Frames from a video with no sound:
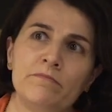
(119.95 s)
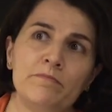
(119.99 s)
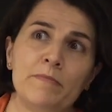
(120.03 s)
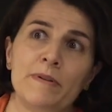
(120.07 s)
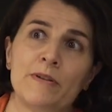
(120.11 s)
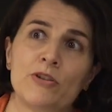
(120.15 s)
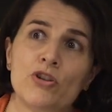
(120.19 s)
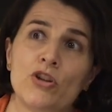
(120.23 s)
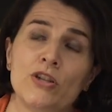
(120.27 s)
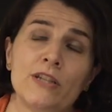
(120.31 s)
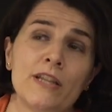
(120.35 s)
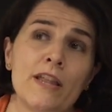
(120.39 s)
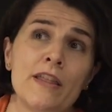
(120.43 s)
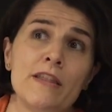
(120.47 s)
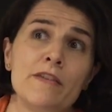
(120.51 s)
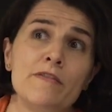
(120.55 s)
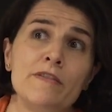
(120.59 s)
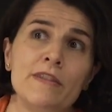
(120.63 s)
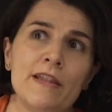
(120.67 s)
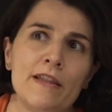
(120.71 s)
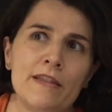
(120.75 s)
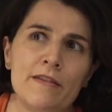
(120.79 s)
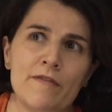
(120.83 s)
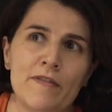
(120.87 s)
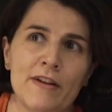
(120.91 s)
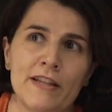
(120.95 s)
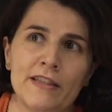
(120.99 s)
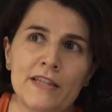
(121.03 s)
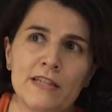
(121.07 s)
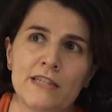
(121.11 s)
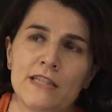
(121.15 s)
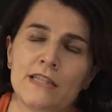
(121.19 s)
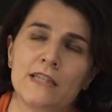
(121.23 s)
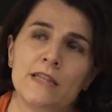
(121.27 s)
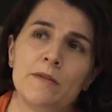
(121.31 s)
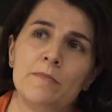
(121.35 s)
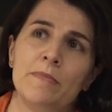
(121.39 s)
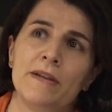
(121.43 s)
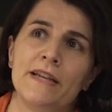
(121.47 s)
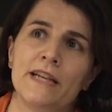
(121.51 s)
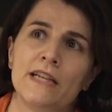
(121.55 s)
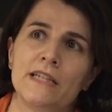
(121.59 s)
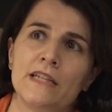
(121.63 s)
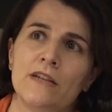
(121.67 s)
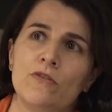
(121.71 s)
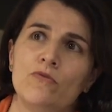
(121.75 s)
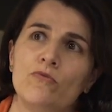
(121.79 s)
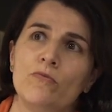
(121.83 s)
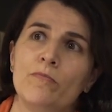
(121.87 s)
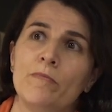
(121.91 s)
personas de, de, diferentes
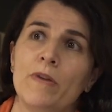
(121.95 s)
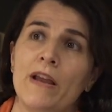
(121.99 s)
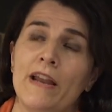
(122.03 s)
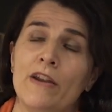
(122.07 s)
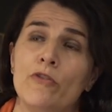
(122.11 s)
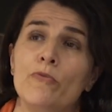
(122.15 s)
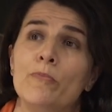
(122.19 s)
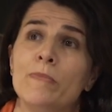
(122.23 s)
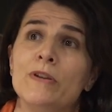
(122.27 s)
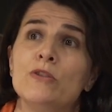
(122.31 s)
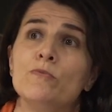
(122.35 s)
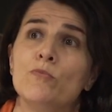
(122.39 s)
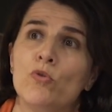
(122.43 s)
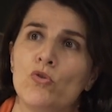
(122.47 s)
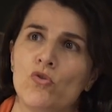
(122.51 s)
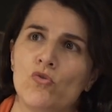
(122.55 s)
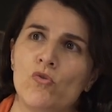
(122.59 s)
disciplinas en un, en un mismo